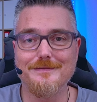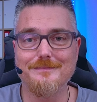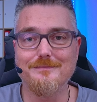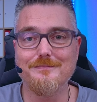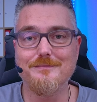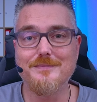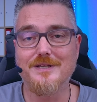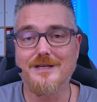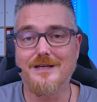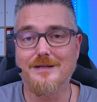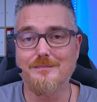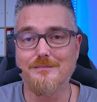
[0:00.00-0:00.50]

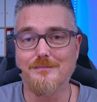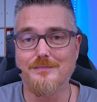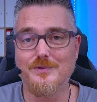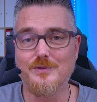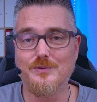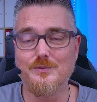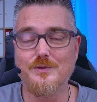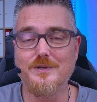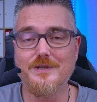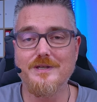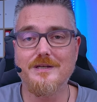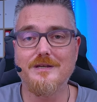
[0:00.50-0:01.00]
Mien
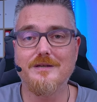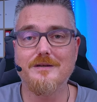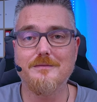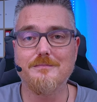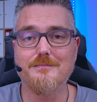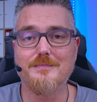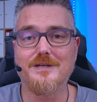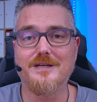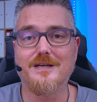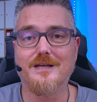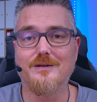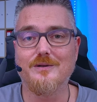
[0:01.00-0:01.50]
Munich,
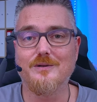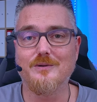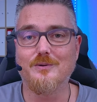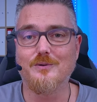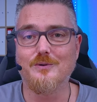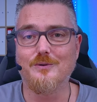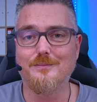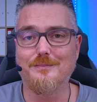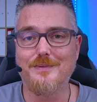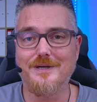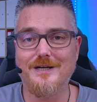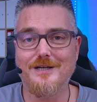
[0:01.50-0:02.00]
Mien
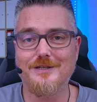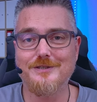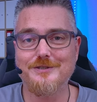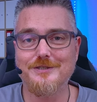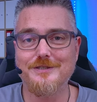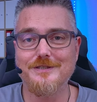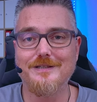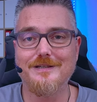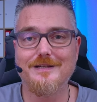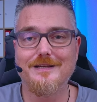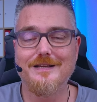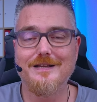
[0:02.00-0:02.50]

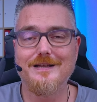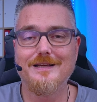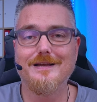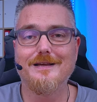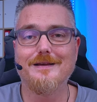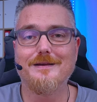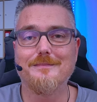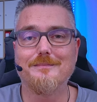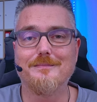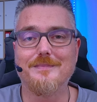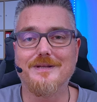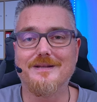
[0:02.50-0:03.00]
Hommagen
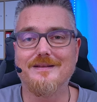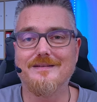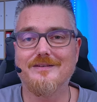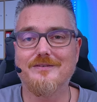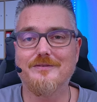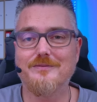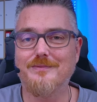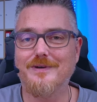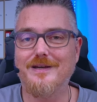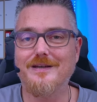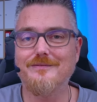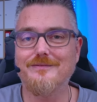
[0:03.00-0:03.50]
mit
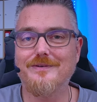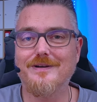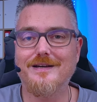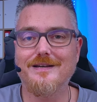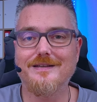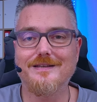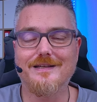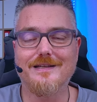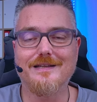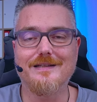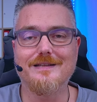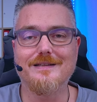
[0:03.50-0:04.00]
zwei
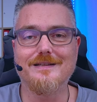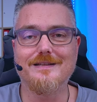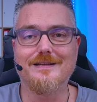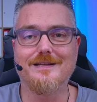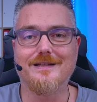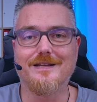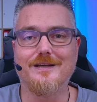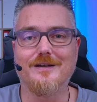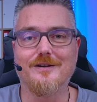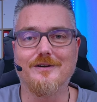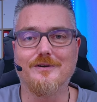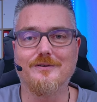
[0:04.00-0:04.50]
Varianten
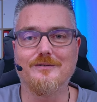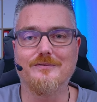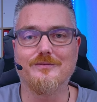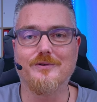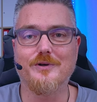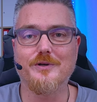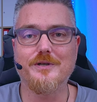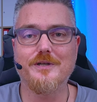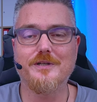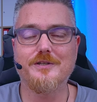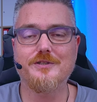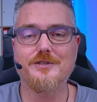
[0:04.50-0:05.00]
der
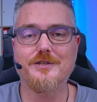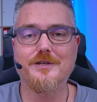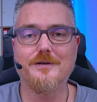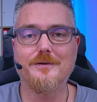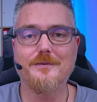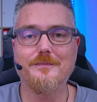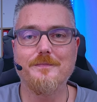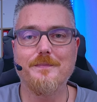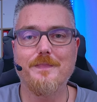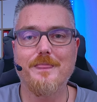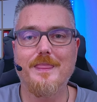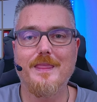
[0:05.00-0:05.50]

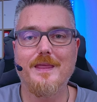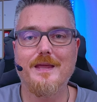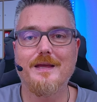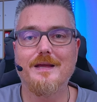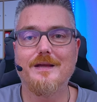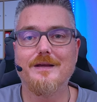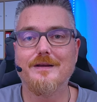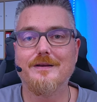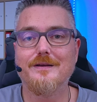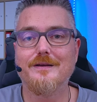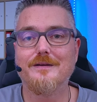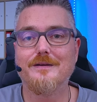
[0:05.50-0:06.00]
Voyager.
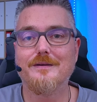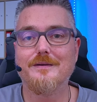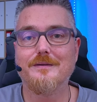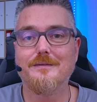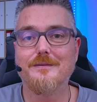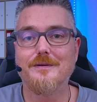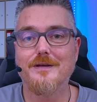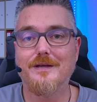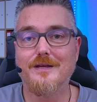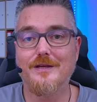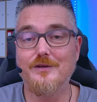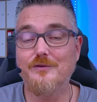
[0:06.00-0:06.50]

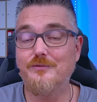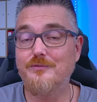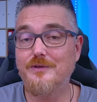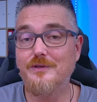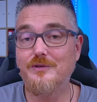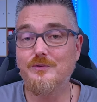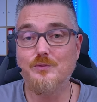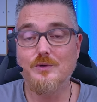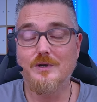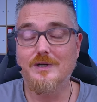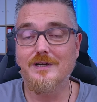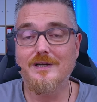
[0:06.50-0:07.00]
Ich
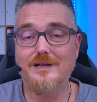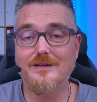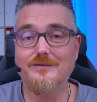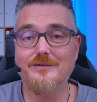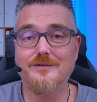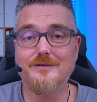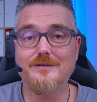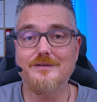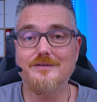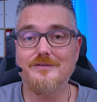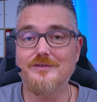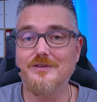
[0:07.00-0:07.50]
finde die Uhr
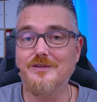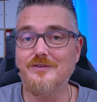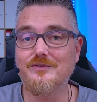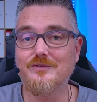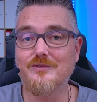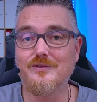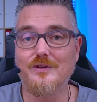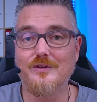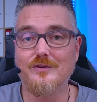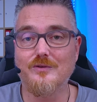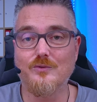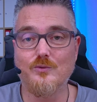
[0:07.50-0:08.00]
klasse, sie
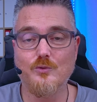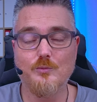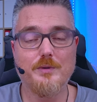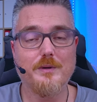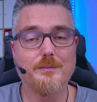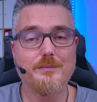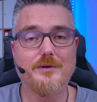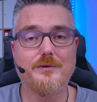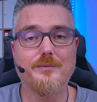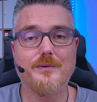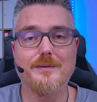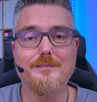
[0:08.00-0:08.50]
ist
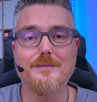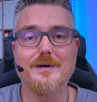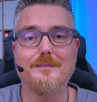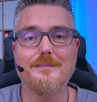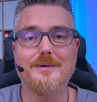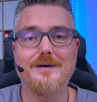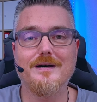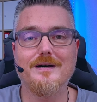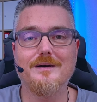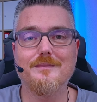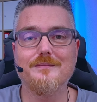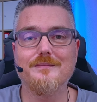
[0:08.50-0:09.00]
super bequem
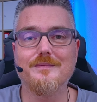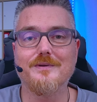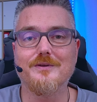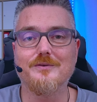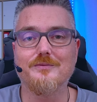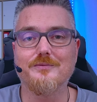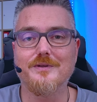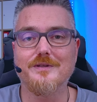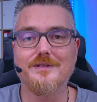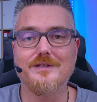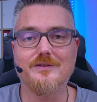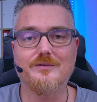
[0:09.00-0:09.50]
am Arm,
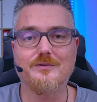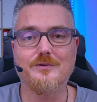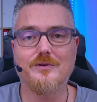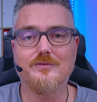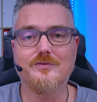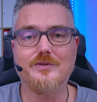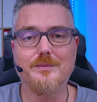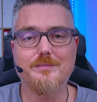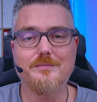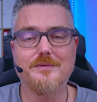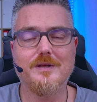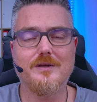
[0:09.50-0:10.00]
ich finde das
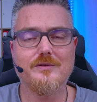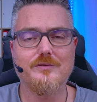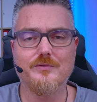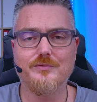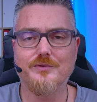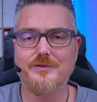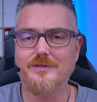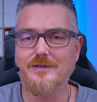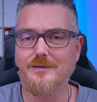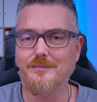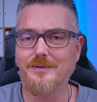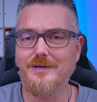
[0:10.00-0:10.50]
Konzept klasse, ich
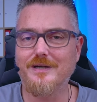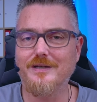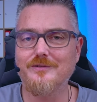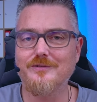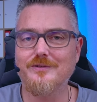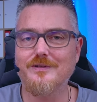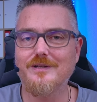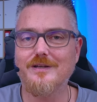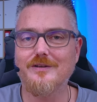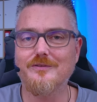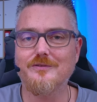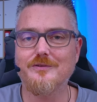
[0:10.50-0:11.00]
finde den
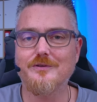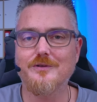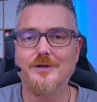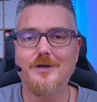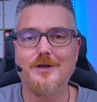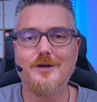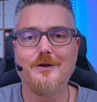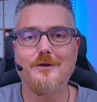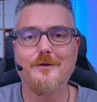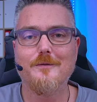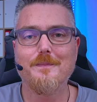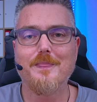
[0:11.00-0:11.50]
Preis klasse
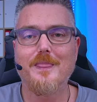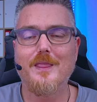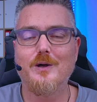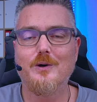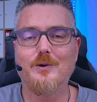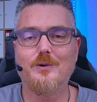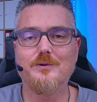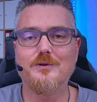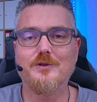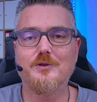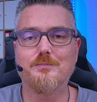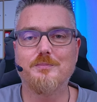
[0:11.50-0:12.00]

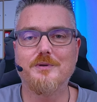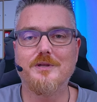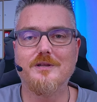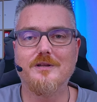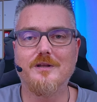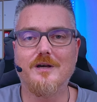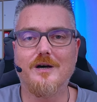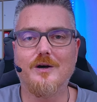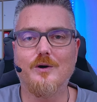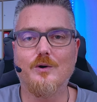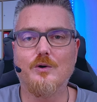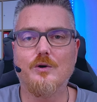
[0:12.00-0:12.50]
und ich
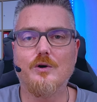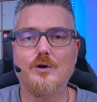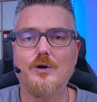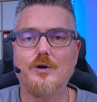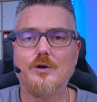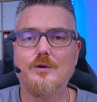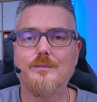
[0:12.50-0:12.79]
bin auch